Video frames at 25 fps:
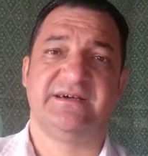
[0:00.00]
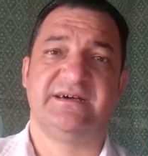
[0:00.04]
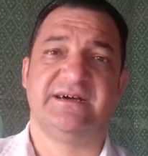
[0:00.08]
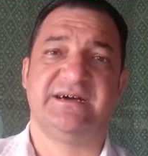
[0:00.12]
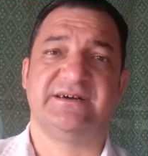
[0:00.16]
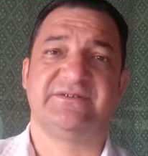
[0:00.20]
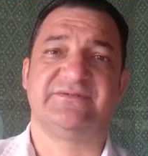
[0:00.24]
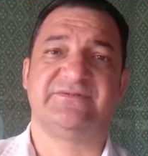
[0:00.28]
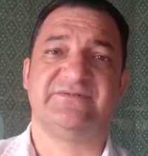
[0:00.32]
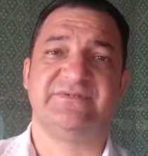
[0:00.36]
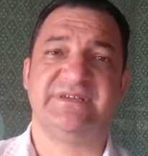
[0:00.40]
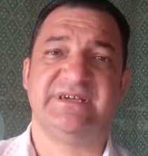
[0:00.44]

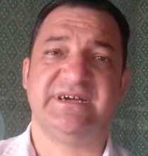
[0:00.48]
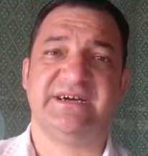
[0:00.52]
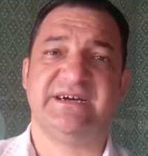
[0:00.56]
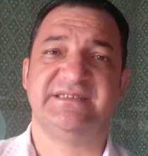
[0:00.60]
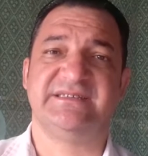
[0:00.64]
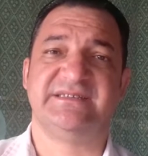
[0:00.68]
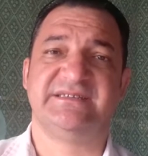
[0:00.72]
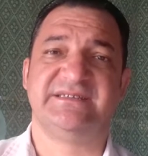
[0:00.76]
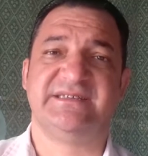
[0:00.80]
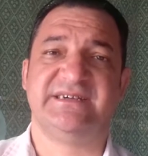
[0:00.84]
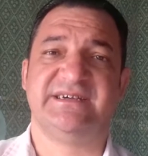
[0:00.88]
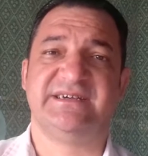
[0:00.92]
a
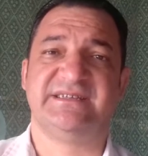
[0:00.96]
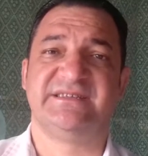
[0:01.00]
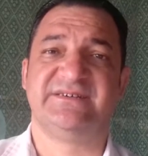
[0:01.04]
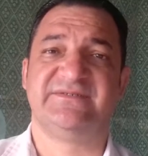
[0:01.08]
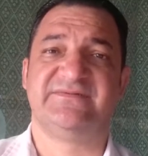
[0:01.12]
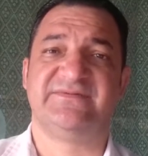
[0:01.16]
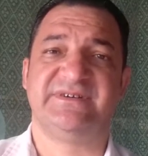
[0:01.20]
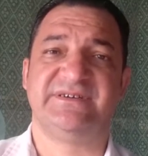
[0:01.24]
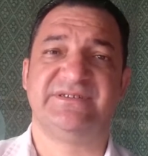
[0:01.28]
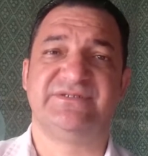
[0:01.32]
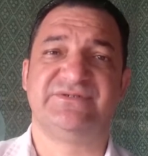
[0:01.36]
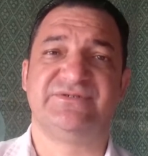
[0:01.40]
cunhada dela
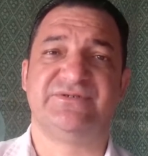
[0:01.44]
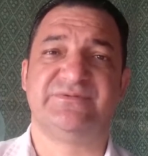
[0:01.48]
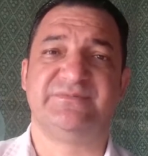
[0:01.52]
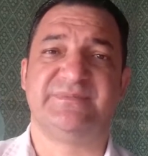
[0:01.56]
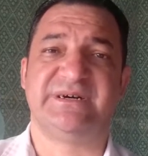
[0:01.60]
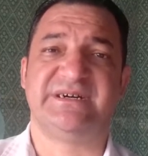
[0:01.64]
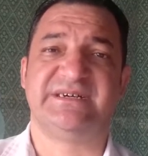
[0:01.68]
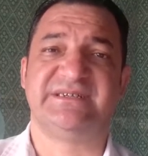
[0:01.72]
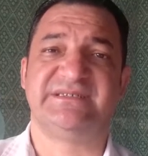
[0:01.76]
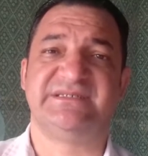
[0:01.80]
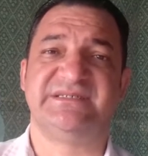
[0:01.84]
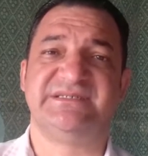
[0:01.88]
vai
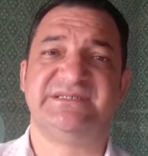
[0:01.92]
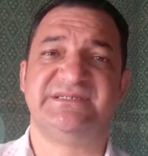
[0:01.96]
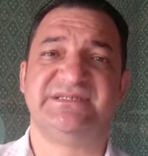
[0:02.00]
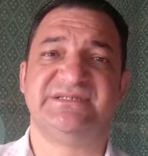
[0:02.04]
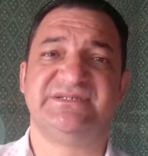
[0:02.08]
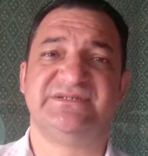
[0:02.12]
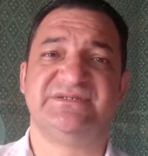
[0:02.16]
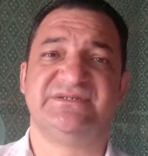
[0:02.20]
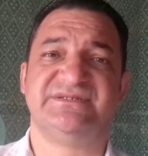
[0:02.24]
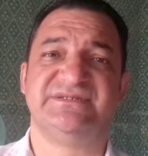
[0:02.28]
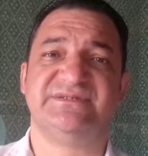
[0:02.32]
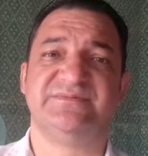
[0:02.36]
tomar
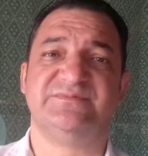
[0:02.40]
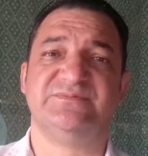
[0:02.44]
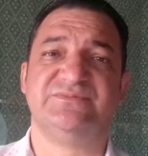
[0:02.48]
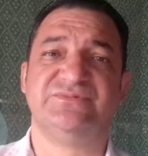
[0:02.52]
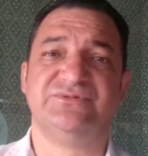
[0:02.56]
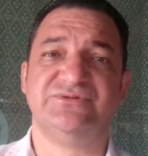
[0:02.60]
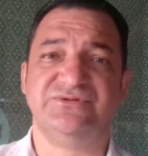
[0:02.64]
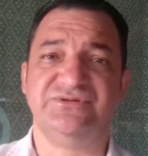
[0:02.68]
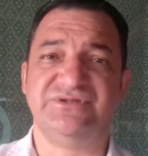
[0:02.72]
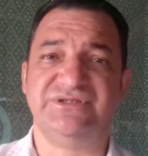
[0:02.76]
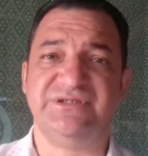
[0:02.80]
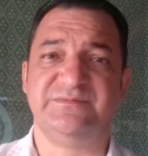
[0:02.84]
decisões
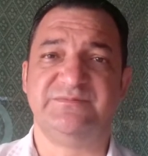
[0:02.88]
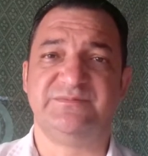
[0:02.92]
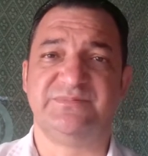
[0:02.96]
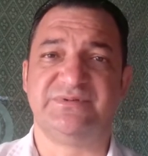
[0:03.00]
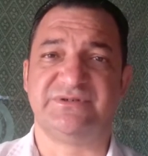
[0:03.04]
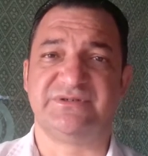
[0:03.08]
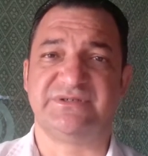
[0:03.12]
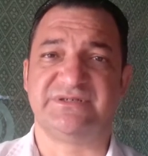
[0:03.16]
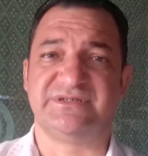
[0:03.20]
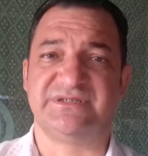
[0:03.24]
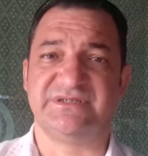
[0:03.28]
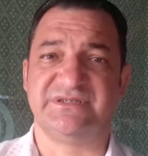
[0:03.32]
muito
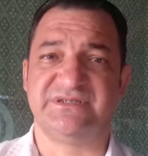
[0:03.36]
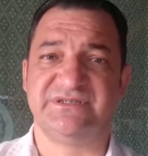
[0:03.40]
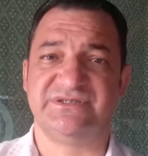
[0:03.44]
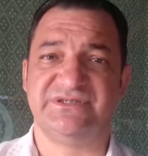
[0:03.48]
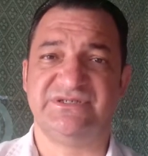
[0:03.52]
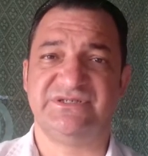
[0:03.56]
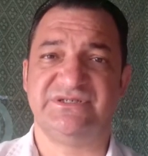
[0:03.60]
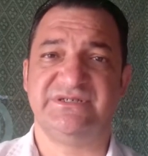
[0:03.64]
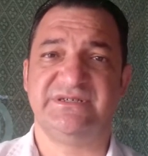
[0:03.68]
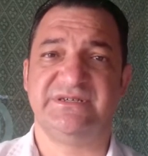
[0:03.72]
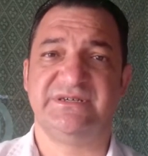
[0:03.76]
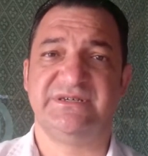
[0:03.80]

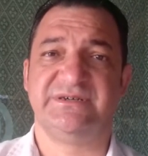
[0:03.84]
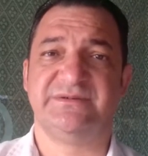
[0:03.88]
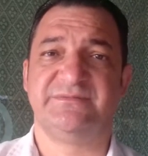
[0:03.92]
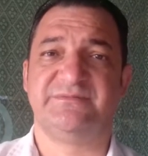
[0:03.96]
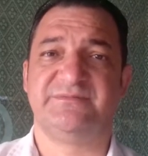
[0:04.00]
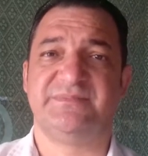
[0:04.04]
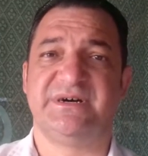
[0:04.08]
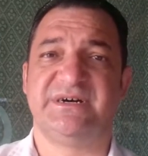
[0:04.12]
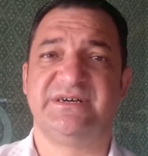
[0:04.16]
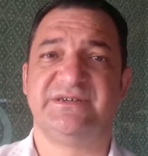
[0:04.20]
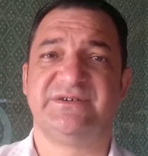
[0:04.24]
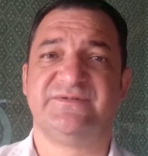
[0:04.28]
importantes
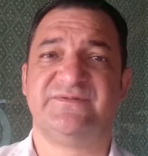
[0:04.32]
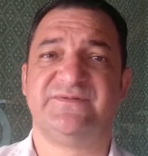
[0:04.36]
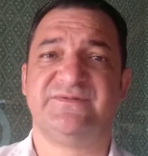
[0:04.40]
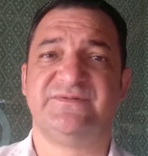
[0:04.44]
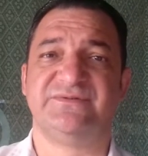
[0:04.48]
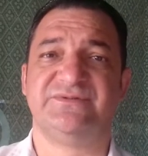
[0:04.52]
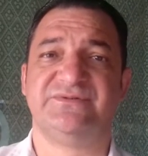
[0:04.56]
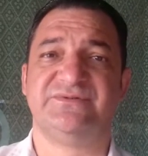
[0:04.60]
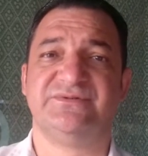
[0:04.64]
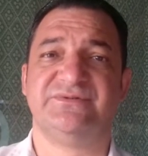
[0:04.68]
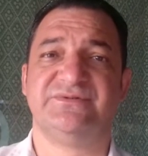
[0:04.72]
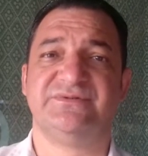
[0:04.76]
para o
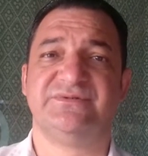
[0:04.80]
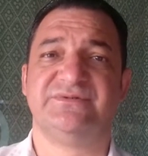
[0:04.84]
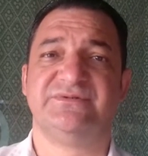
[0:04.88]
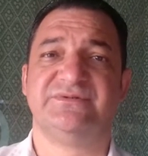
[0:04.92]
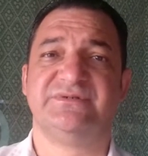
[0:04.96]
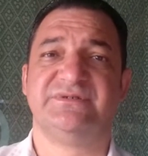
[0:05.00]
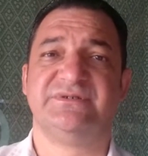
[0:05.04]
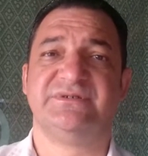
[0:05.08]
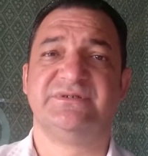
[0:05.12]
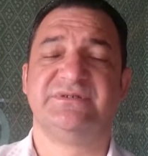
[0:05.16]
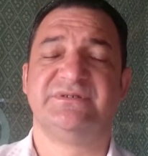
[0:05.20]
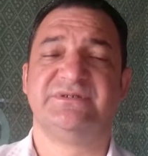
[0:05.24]
futuro
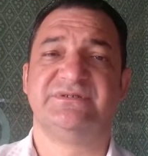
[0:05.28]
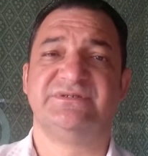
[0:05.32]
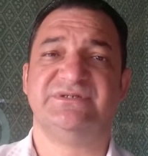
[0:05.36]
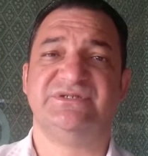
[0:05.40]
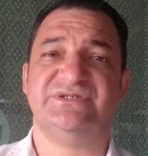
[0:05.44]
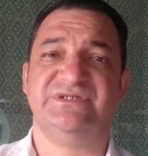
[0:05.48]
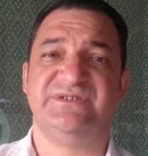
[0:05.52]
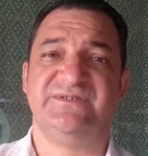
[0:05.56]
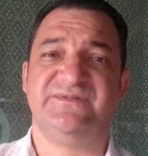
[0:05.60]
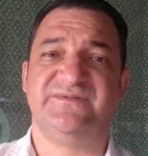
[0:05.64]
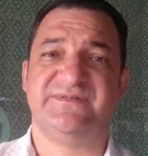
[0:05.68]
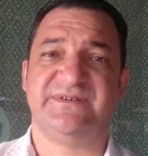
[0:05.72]

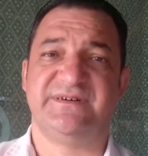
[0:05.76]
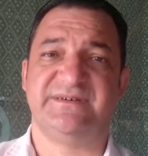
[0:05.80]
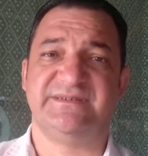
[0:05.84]
de,